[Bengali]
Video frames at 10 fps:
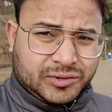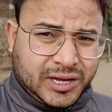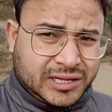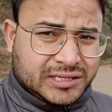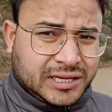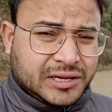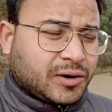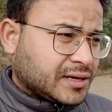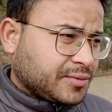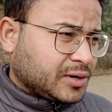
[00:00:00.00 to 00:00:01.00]
ওনাদের সাথে
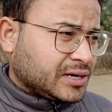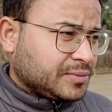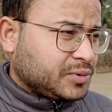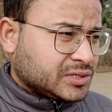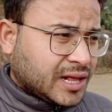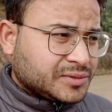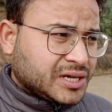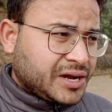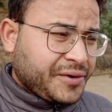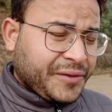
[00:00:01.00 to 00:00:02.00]
কথা বলে বুঝলাম যে